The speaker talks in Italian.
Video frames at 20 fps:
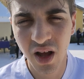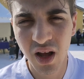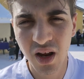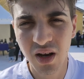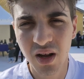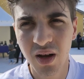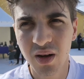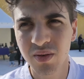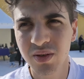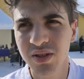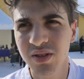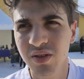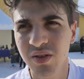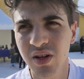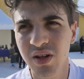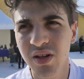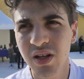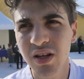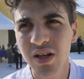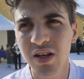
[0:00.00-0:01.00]
Allora, questo
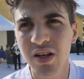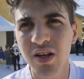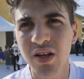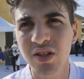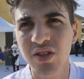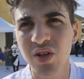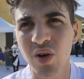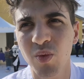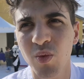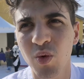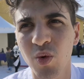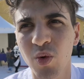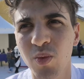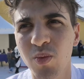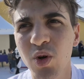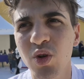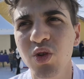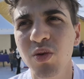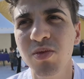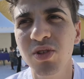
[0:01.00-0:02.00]
Natale siamo
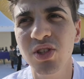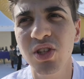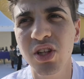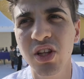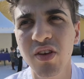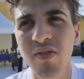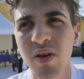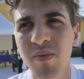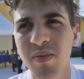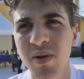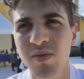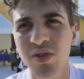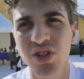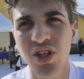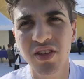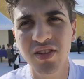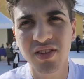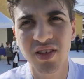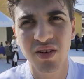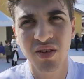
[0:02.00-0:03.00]
molto positivi, abbiamo
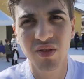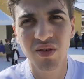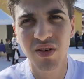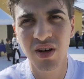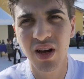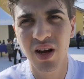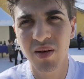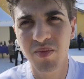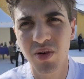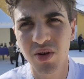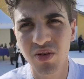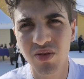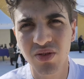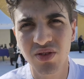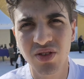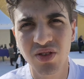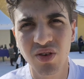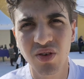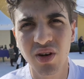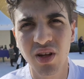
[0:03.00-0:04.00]
già iniziato con la
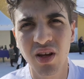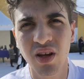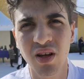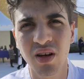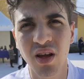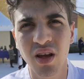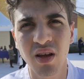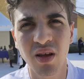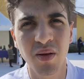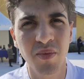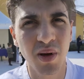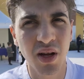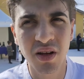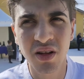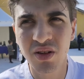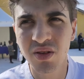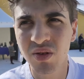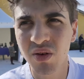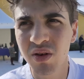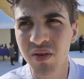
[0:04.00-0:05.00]
produzione dei
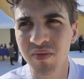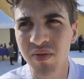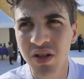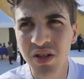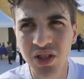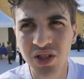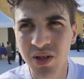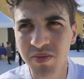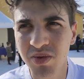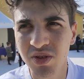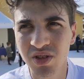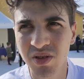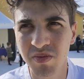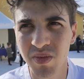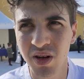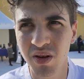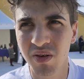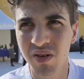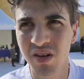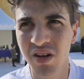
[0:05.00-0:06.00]
panettoni, infatti è già
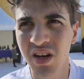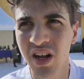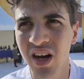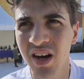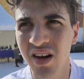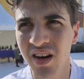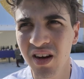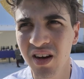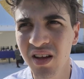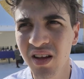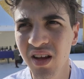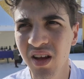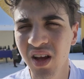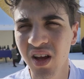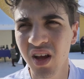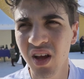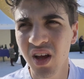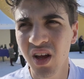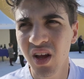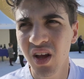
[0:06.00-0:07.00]
possibile ordinarli.
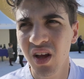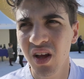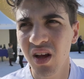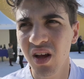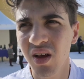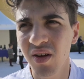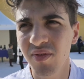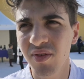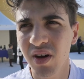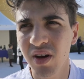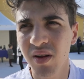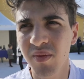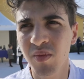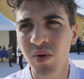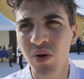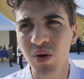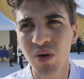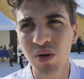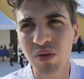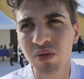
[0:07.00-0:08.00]
Eh,
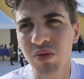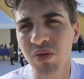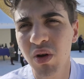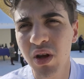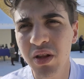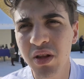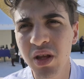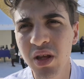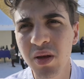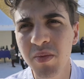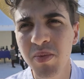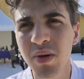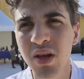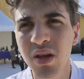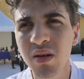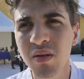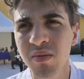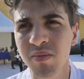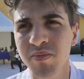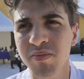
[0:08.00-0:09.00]
faremo due
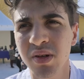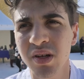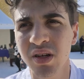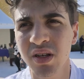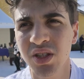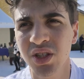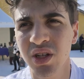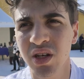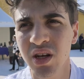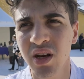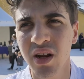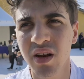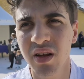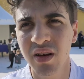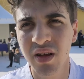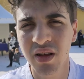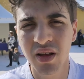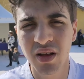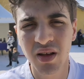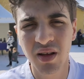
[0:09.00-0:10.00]
tipi per
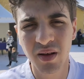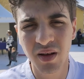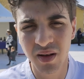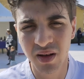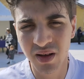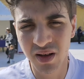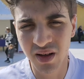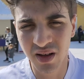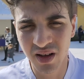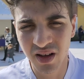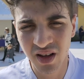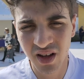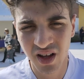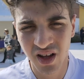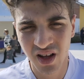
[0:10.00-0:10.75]
cercare di